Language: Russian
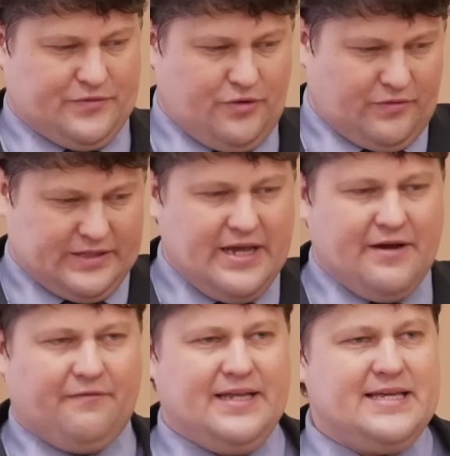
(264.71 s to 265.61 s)
все вот
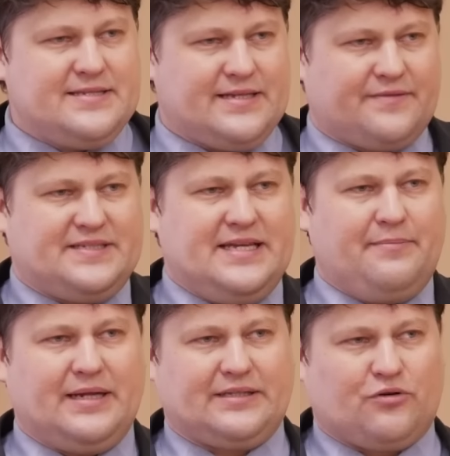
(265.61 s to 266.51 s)
в листьях, в
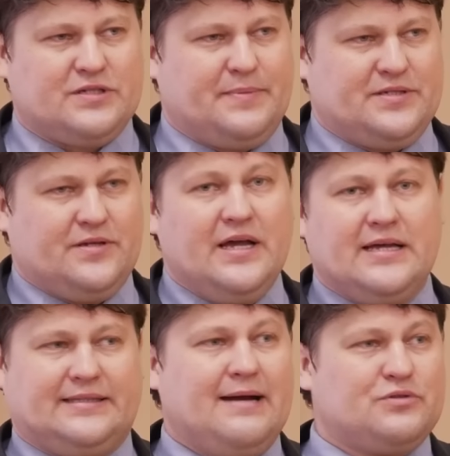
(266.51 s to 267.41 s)
стеблях такой сплети,
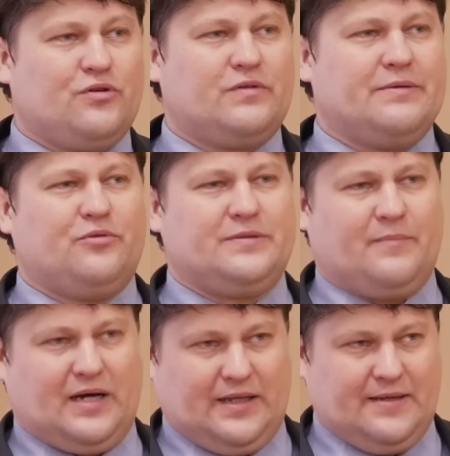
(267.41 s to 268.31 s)
там совки будет
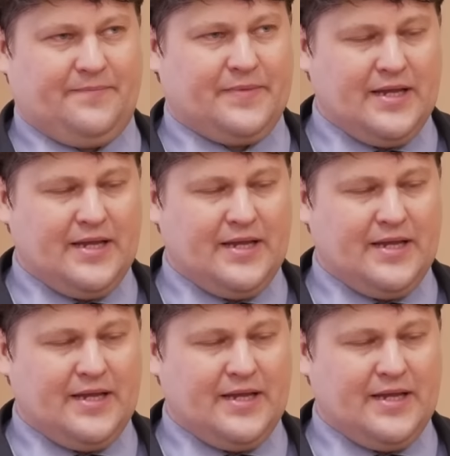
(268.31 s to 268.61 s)
мало.